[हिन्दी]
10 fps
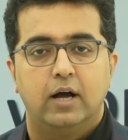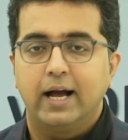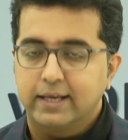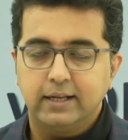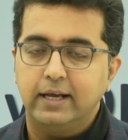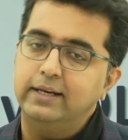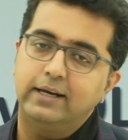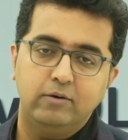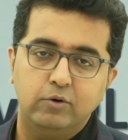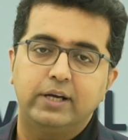आखिर कहीं ना
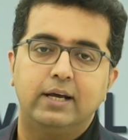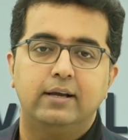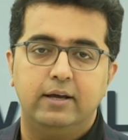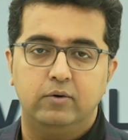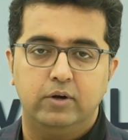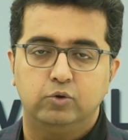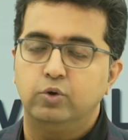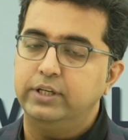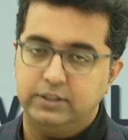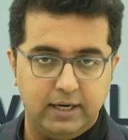कहीं वो निकल गए होंगे वो
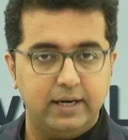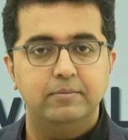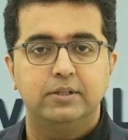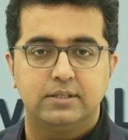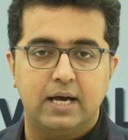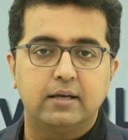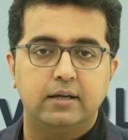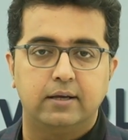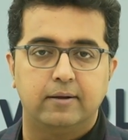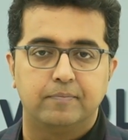थोड़ी इतना टाइम इंतजार
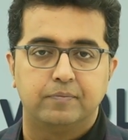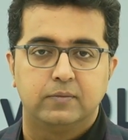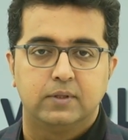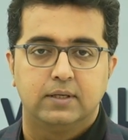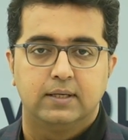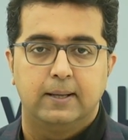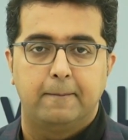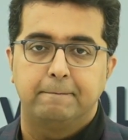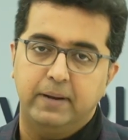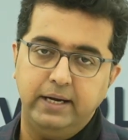करेंगे
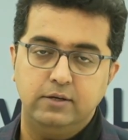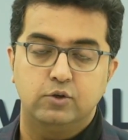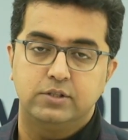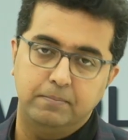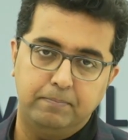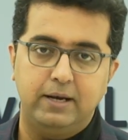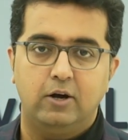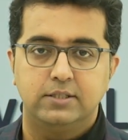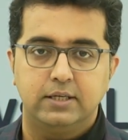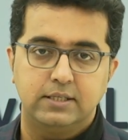राइट सो सिंपल
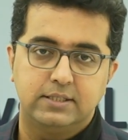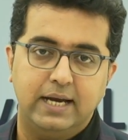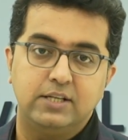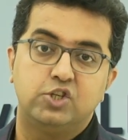लॉजिक इज दैट